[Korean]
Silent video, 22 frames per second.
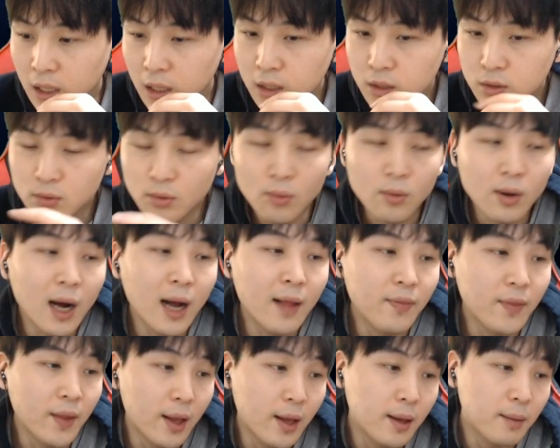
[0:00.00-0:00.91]

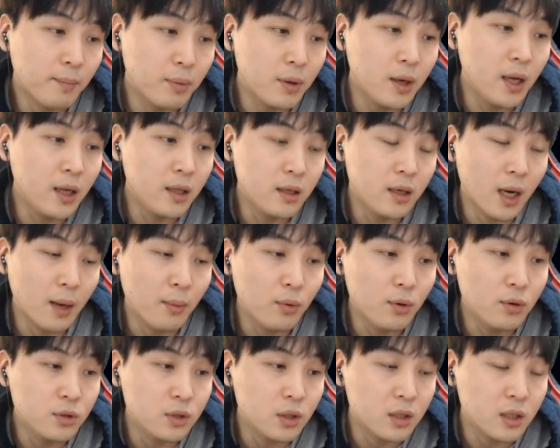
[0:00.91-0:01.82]
똑같네 블레이드
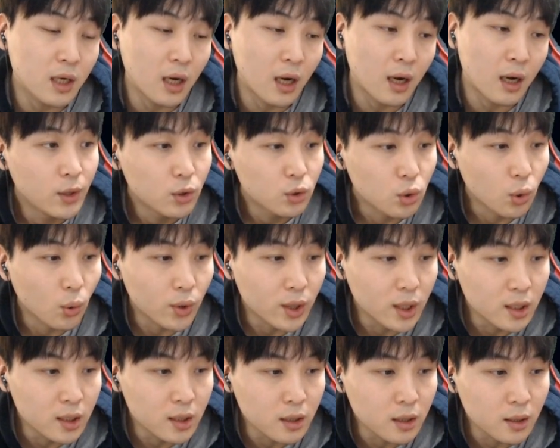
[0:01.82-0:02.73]
레볼루션이랑
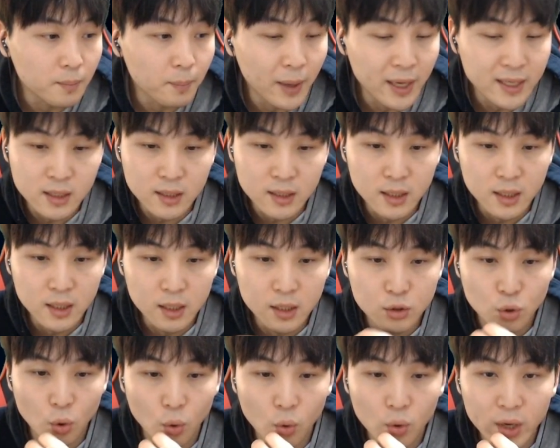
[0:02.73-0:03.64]
동일 등급 펫을
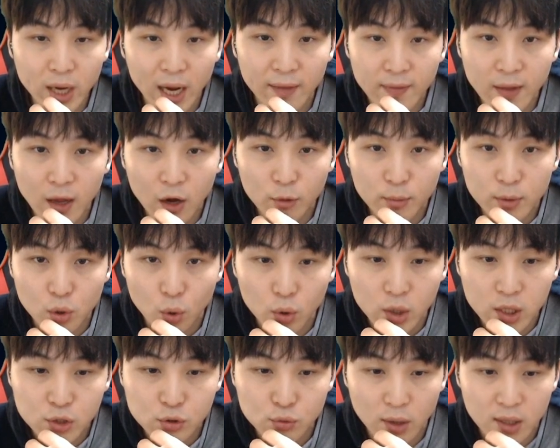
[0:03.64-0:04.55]
좋은 게 안 나오면
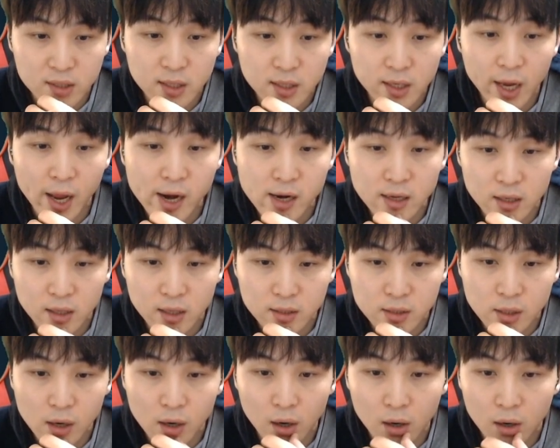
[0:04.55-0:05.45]
돌릴 수가 있어 예를
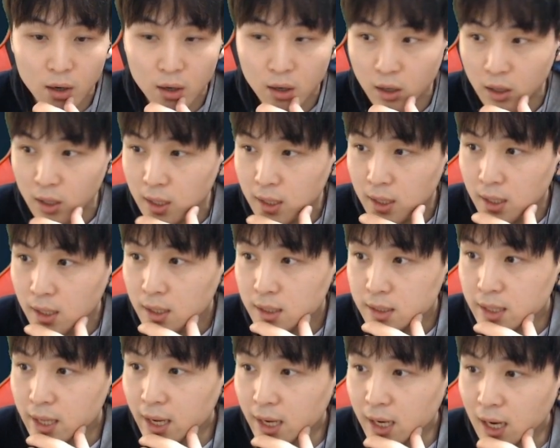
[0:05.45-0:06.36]
들어서
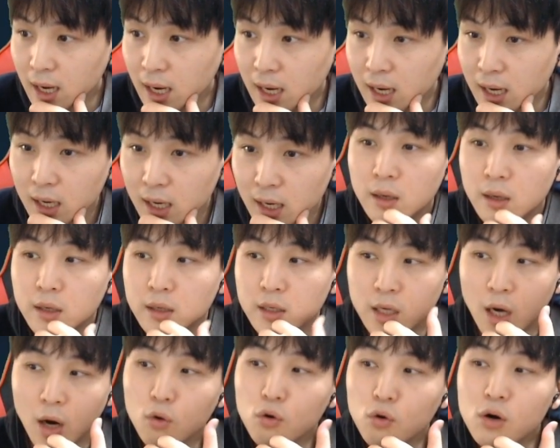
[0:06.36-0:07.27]
내가
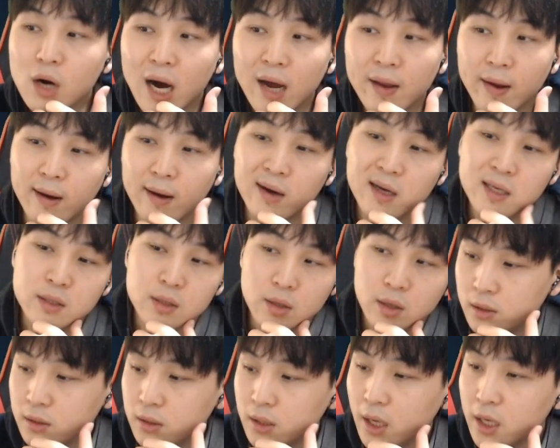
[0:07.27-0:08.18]
여우가
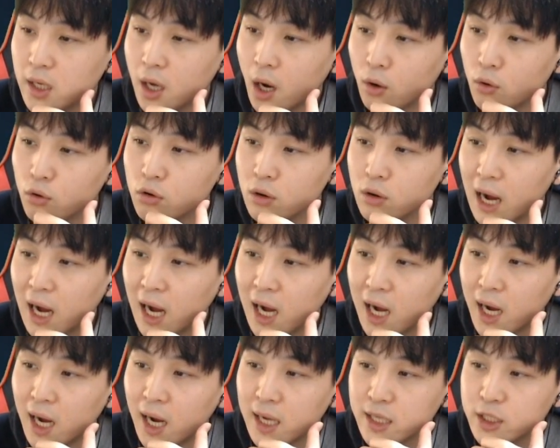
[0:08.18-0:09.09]
나왔어요 근데
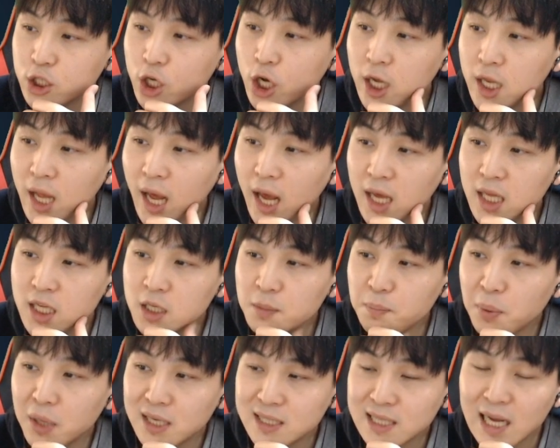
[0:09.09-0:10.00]
여우가 최대
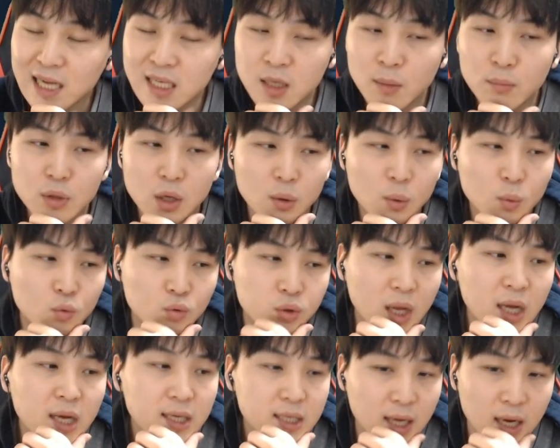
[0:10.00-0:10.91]
HP가 4000부터
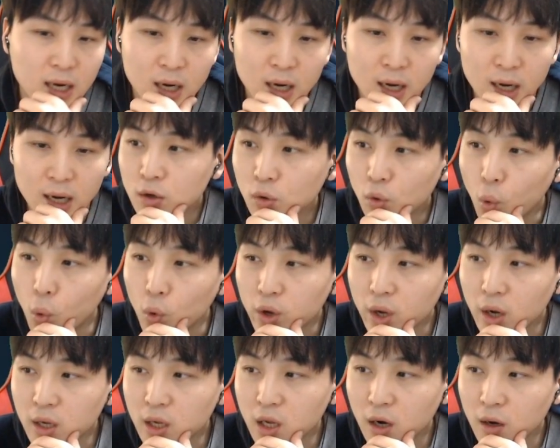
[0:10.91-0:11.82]
9덱이잖아
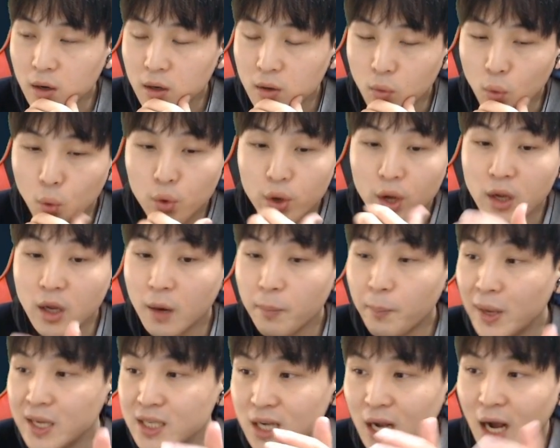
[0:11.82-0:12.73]
공격력 공격력
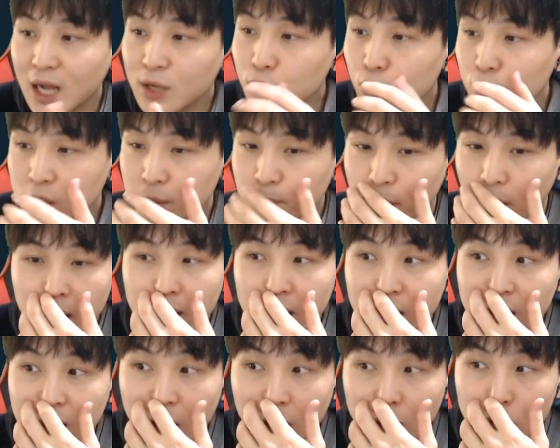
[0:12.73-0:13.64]
패스 가지고 싶어
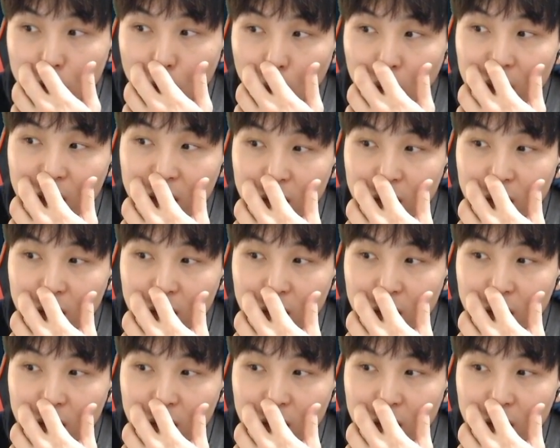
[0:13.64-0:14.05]
이거를 돌리는